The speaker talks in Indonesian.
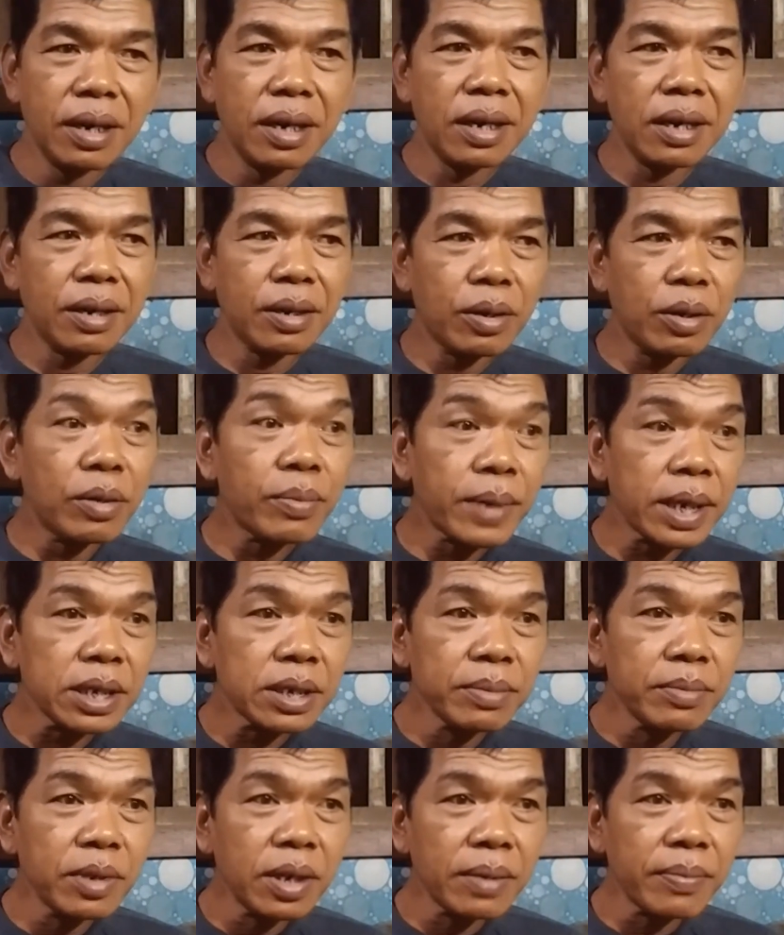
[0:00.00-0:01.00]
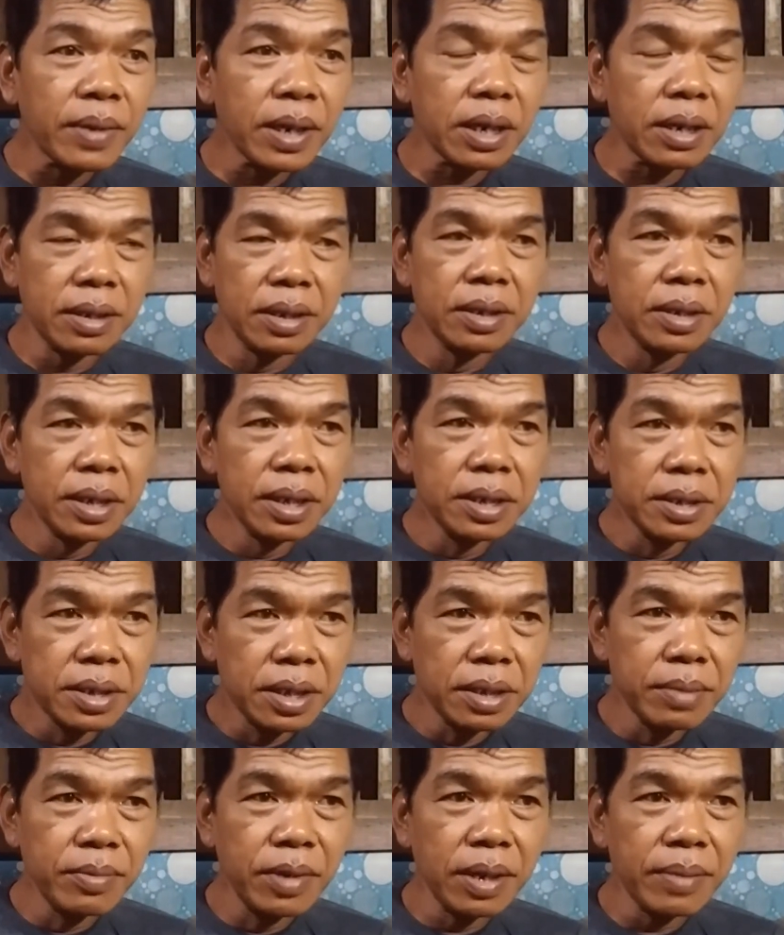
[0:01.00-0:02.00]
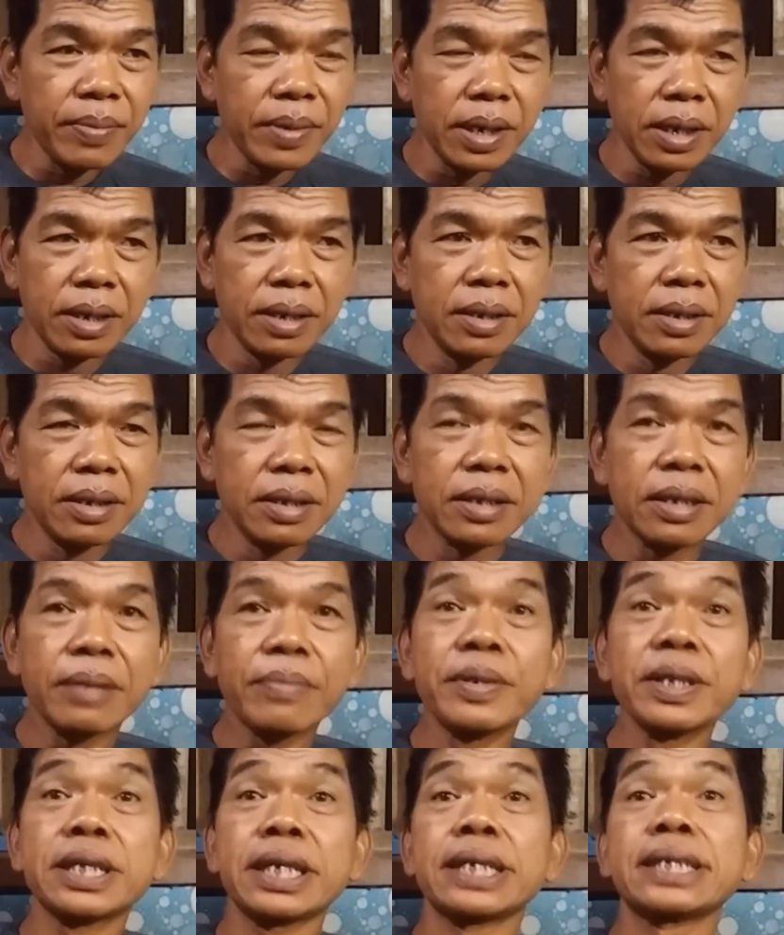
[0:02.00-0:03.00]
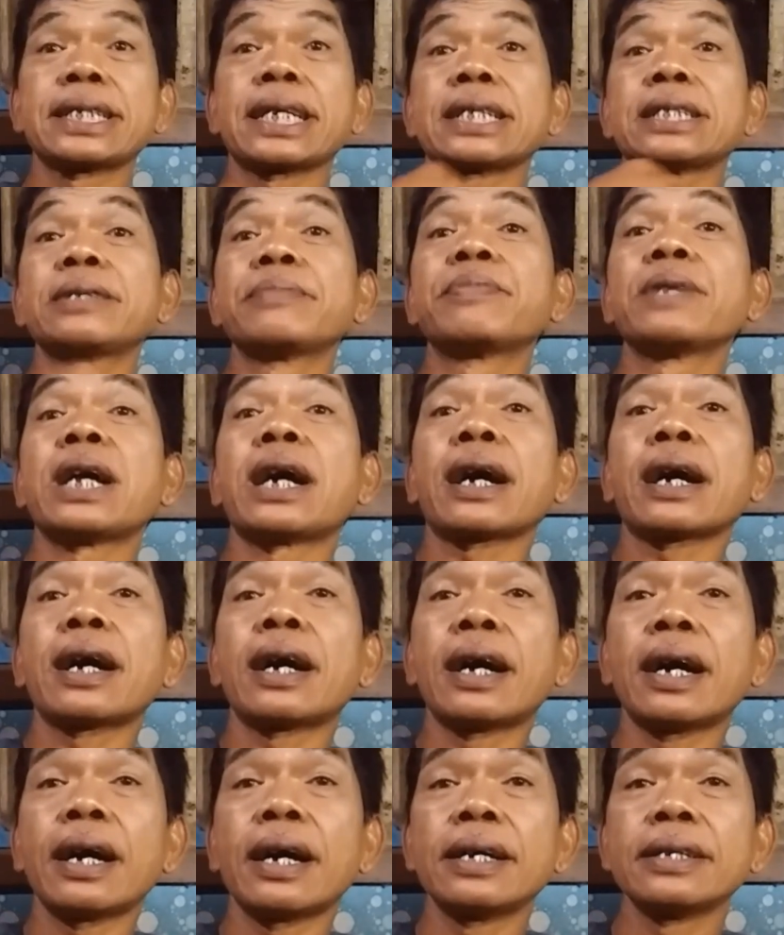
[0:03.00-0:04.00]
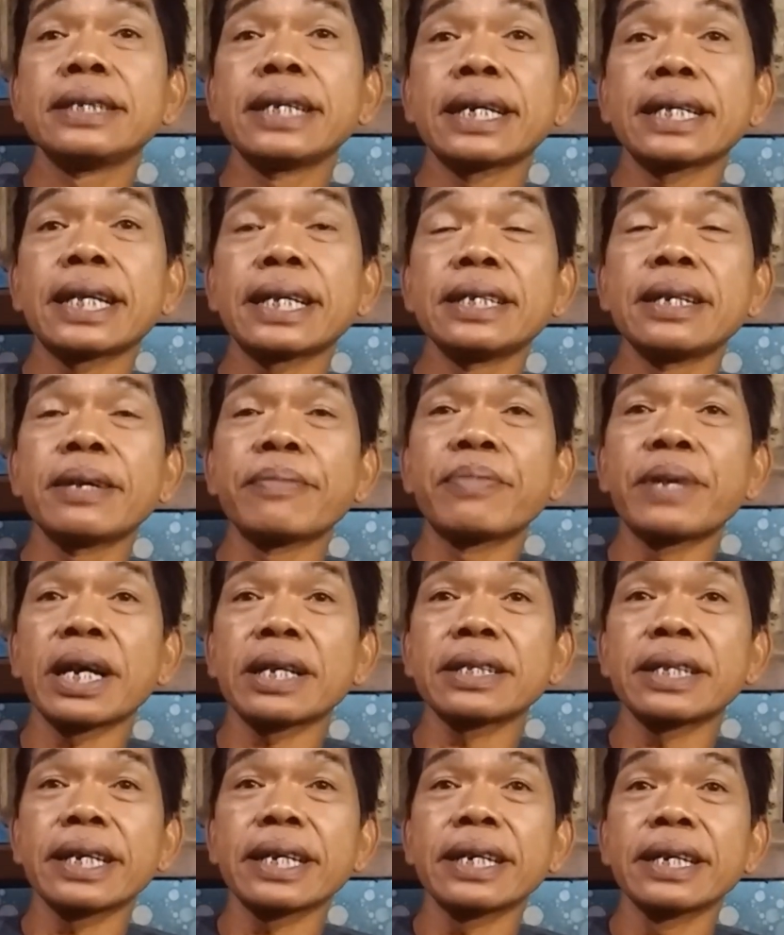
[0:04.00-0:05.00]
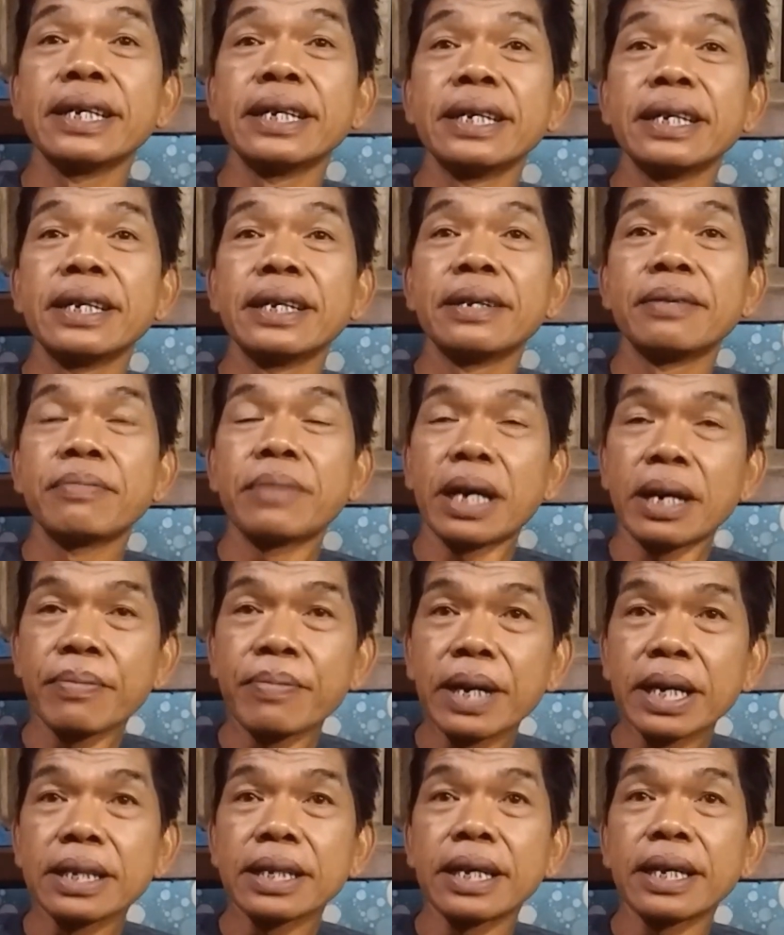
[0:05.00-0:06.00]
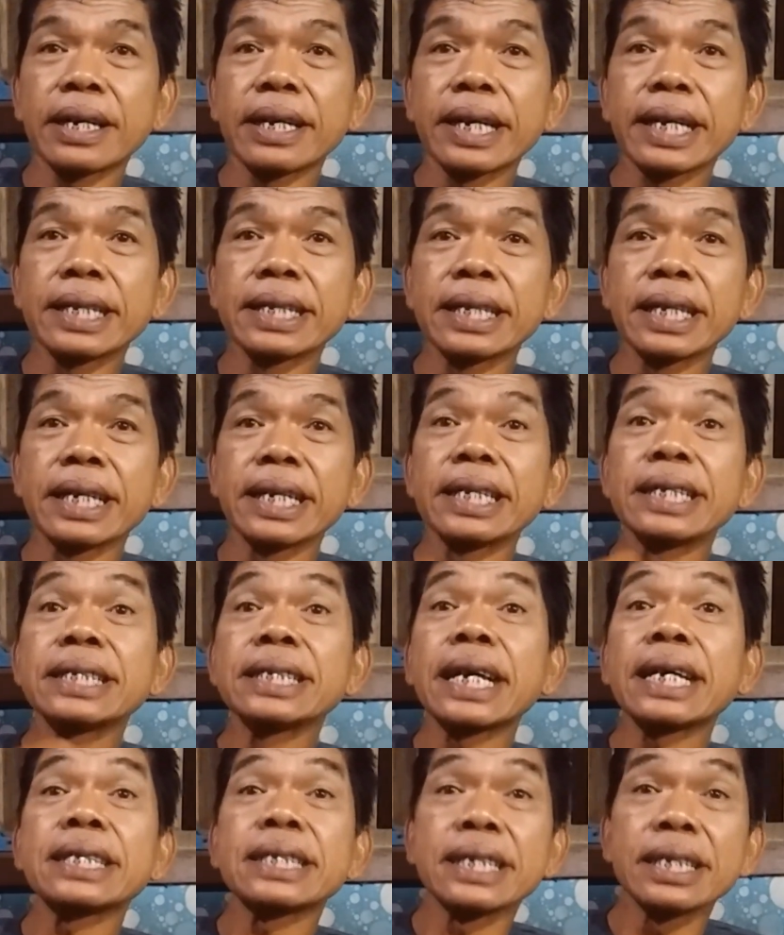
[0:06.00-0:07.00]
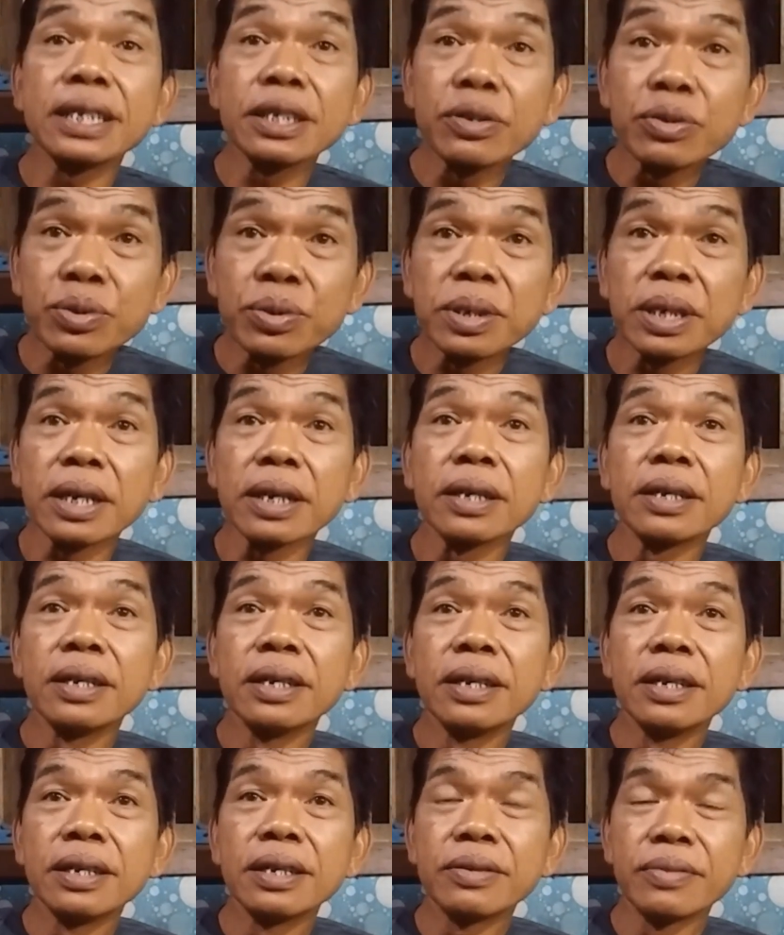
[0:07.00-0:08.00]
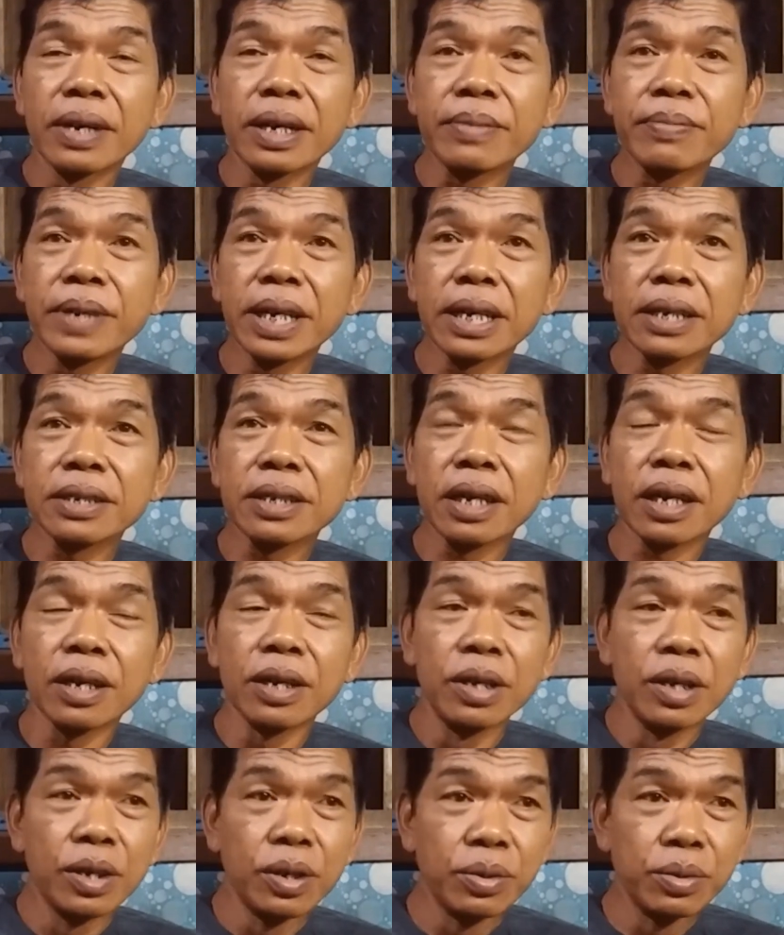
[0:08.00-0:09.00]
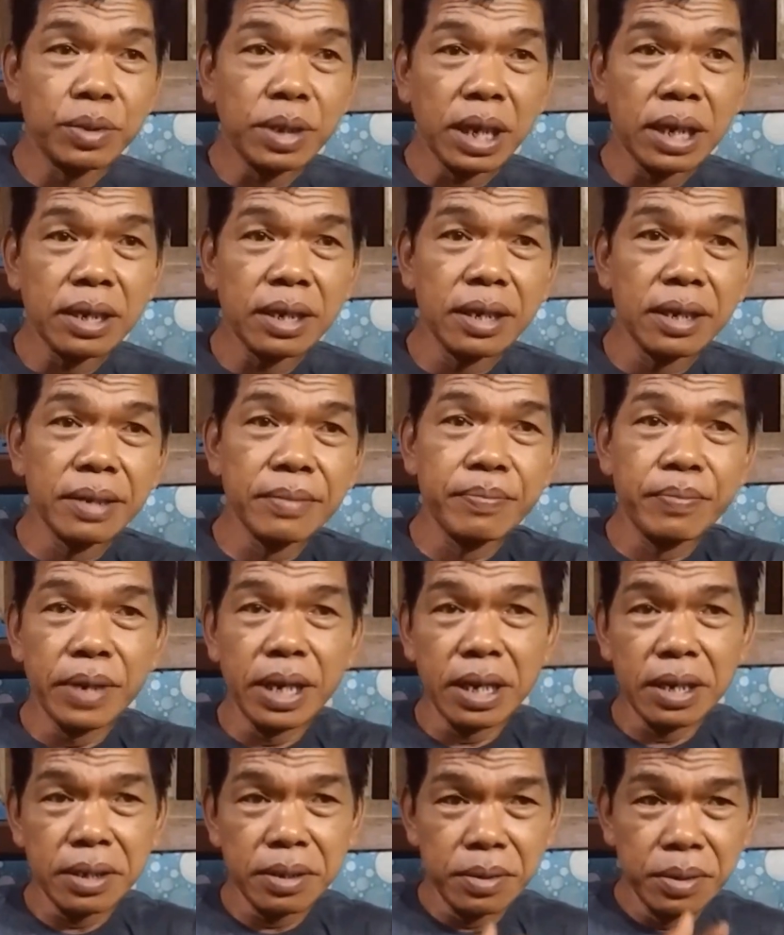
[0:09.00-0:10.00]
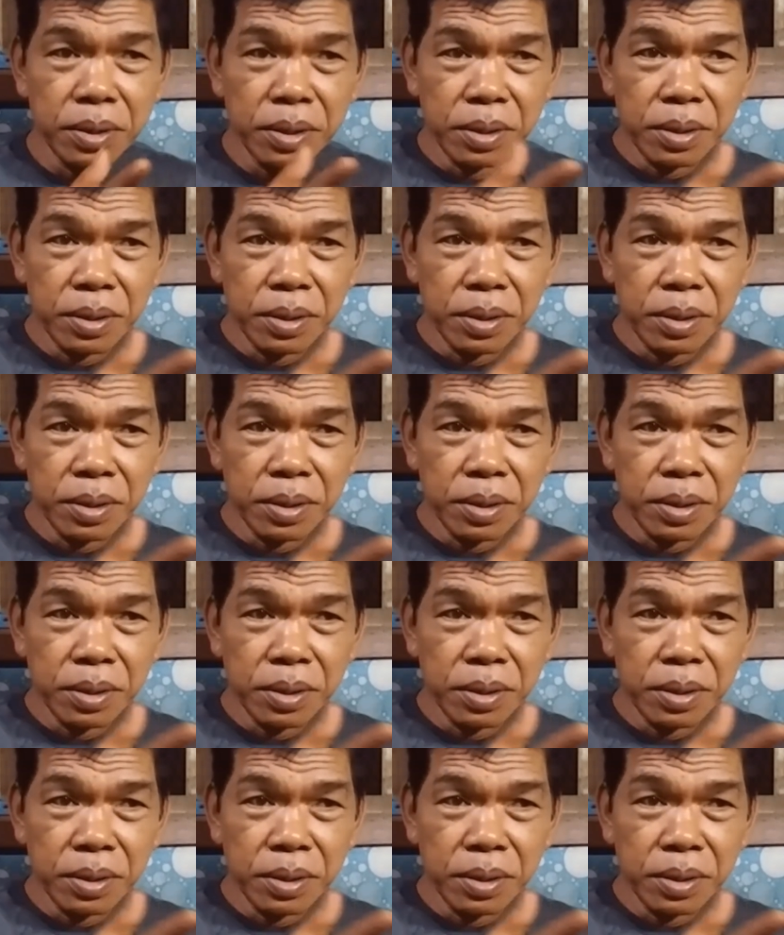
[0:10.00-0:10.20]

Ah, kooperasimu apa? Izinmu apa? Tapi sensasi belaka. Nyatanya praktek, maaf kata, rentenisasi itu sudah luar biasa. utang dari bank,